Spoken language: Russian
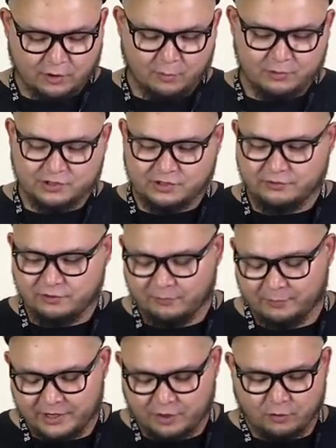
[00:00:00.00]
Коробочка у
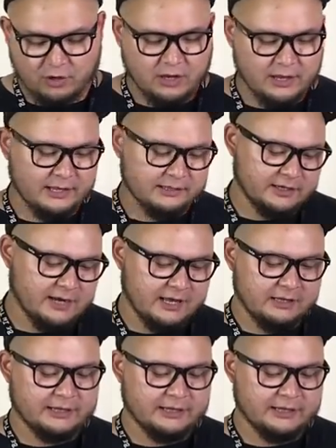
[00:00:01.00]
него прикольная, такая